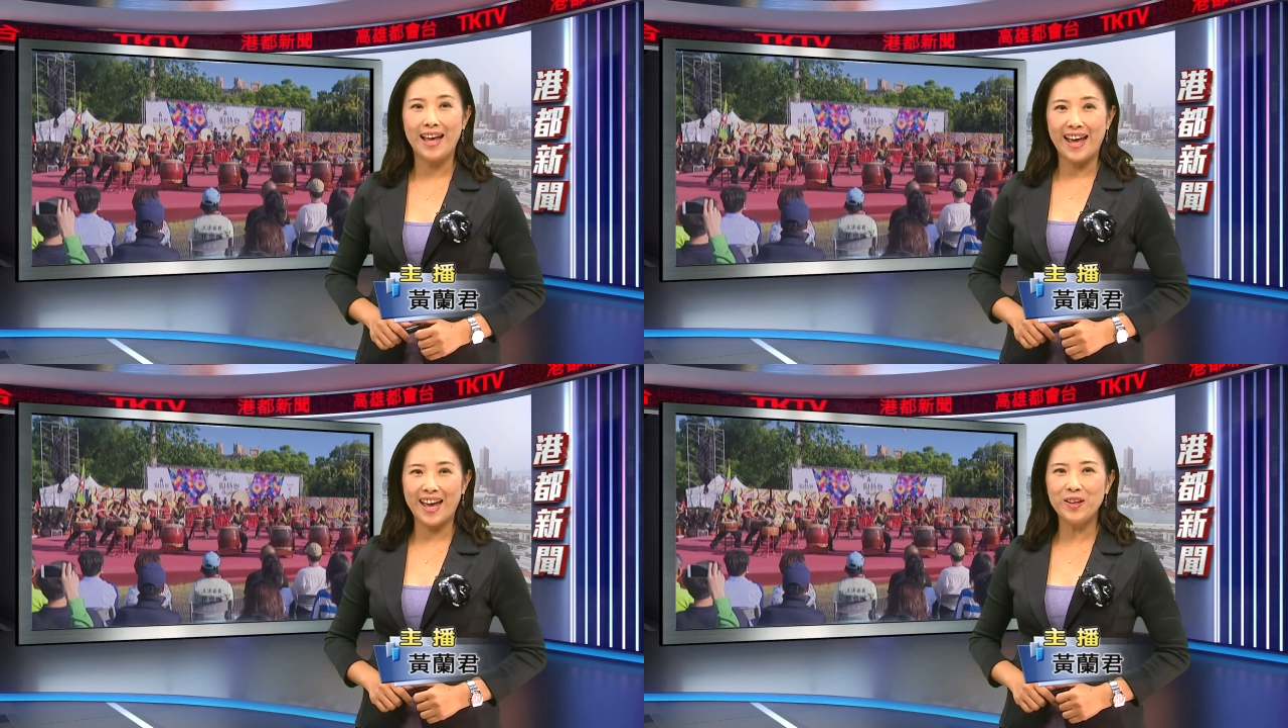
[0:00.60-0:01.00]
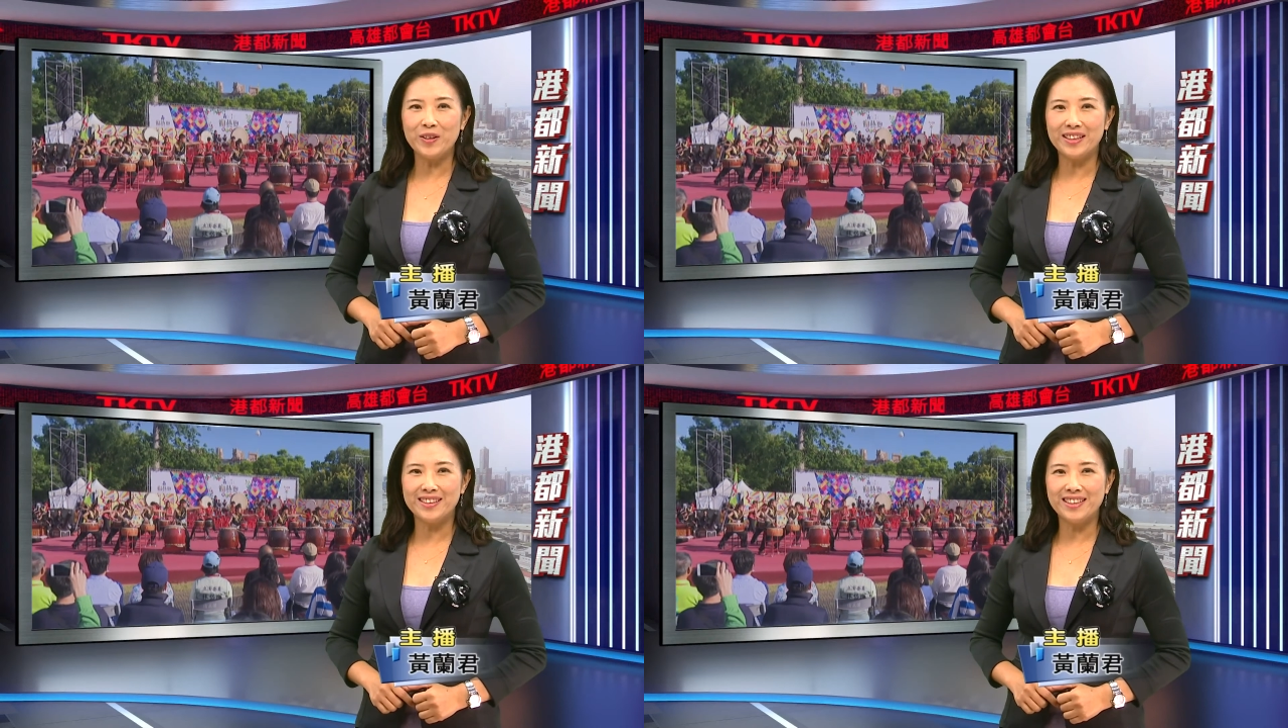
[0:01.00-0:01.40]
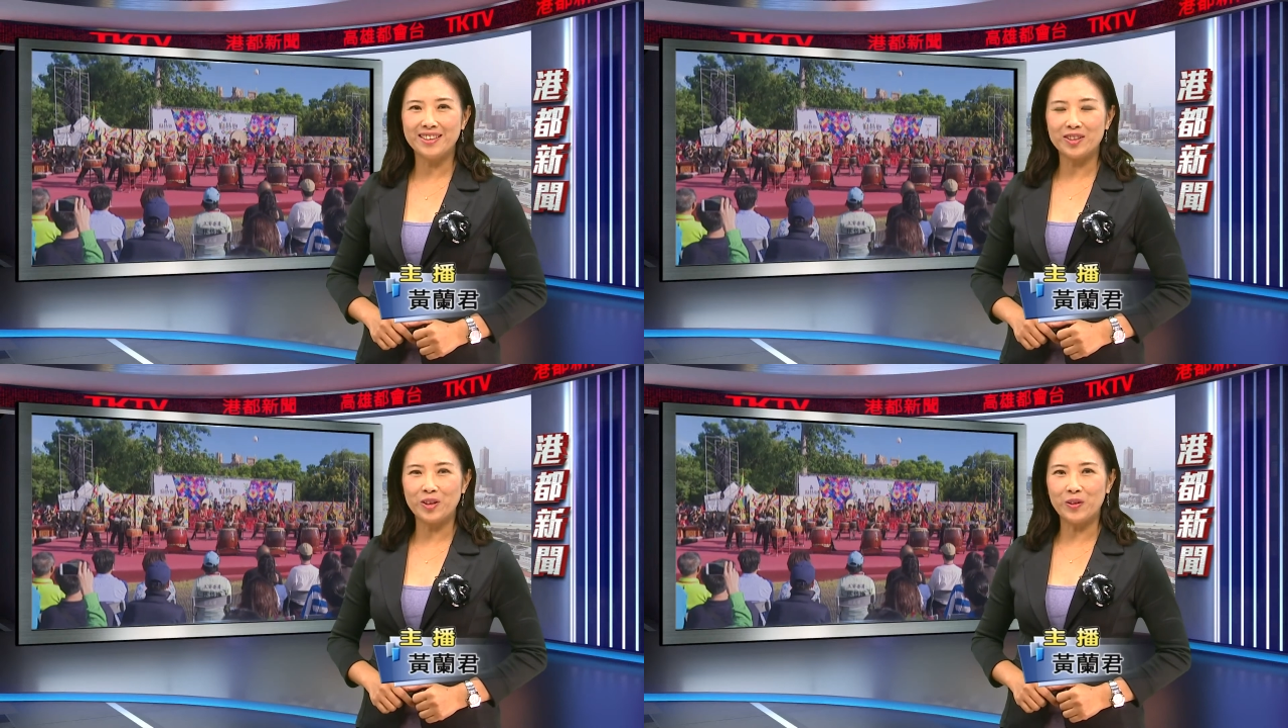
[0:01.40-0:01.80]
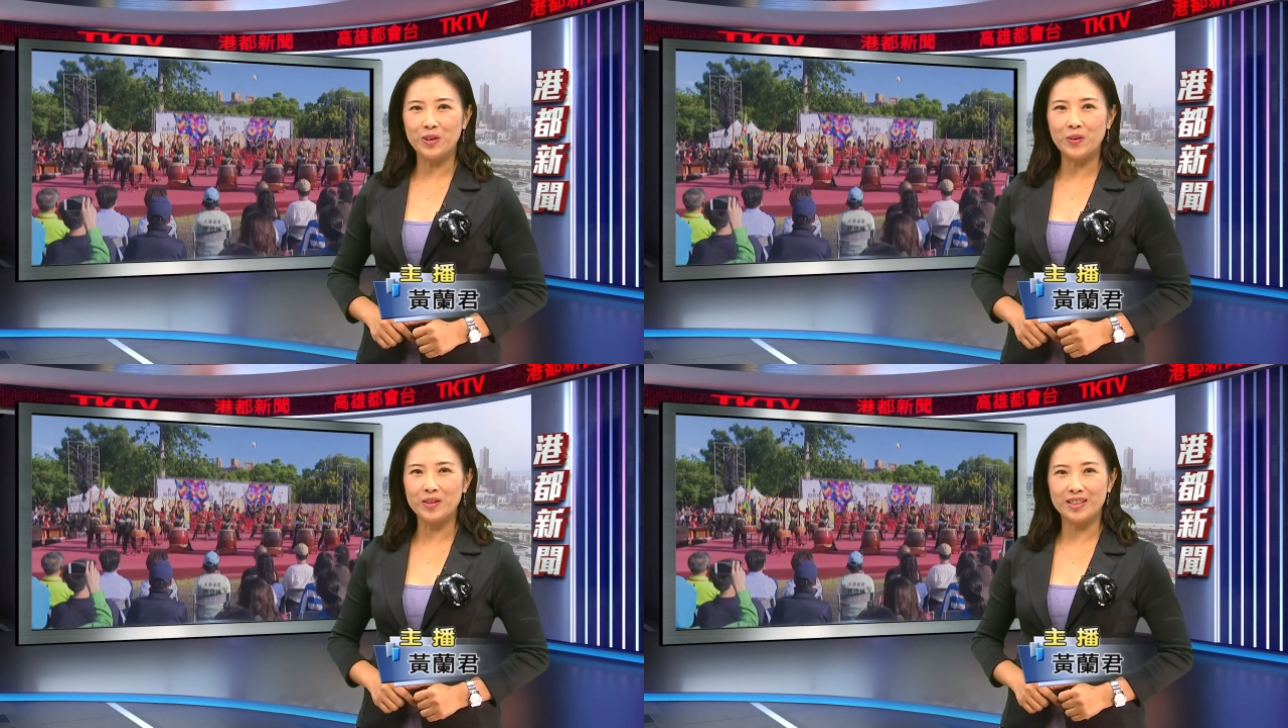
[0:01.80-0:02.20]
还有一个热闹的
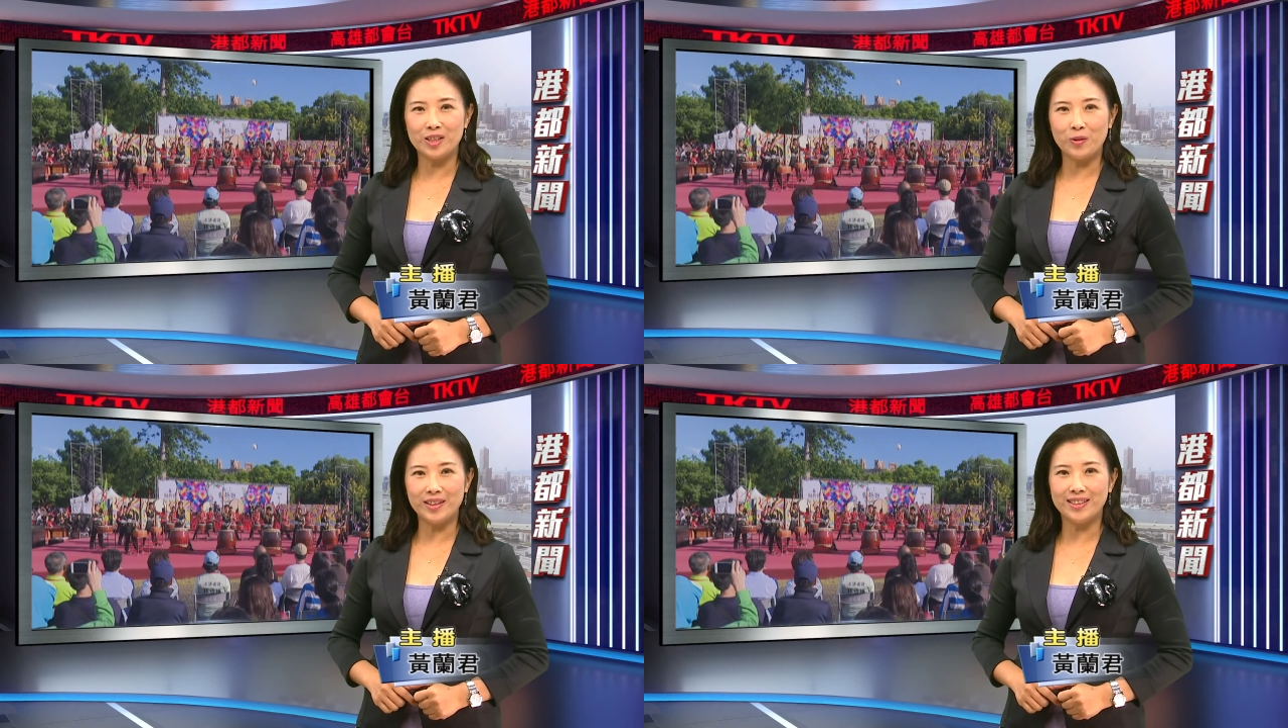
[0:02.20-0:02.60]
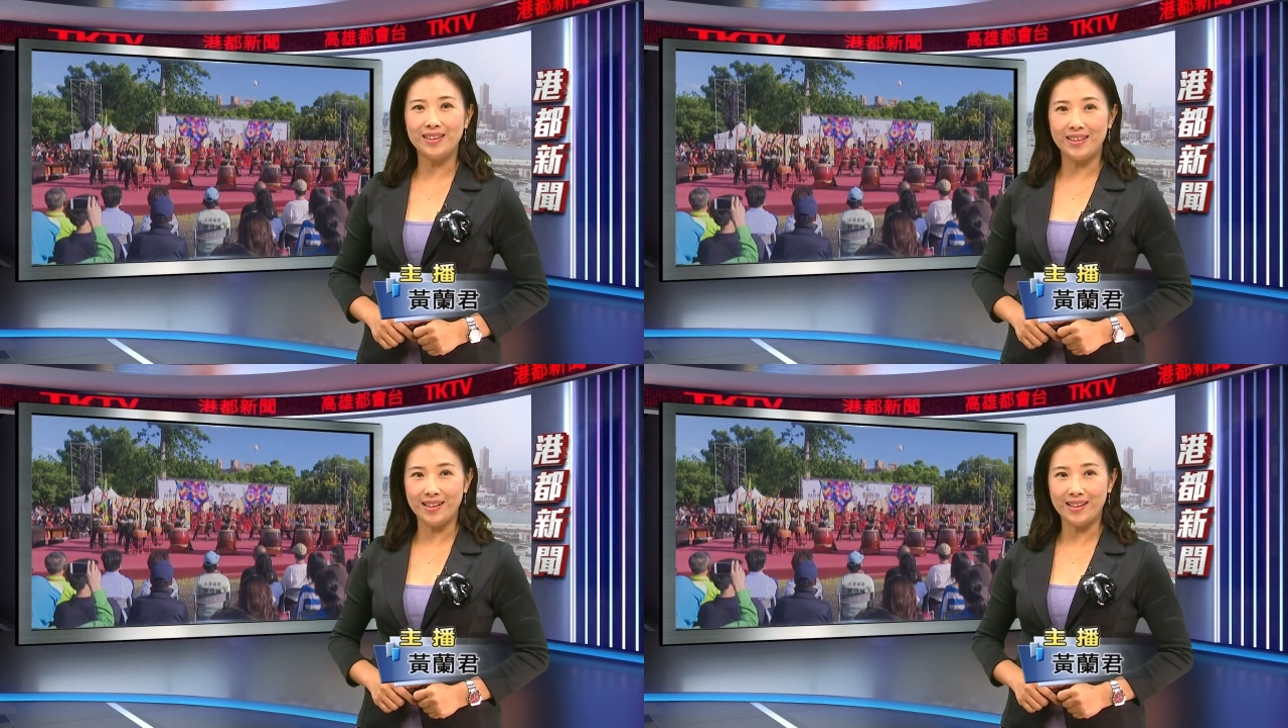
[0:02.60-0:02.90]
活动，这是为期